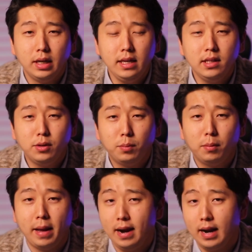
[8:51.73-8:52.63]

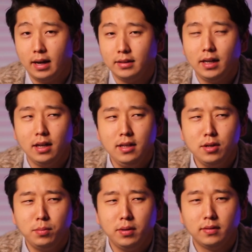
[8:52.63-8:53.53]
레인지로버 벨라, 제가
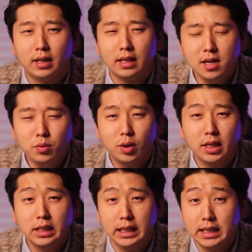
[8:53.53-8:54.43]
레인지로버에서 가장 좋아하는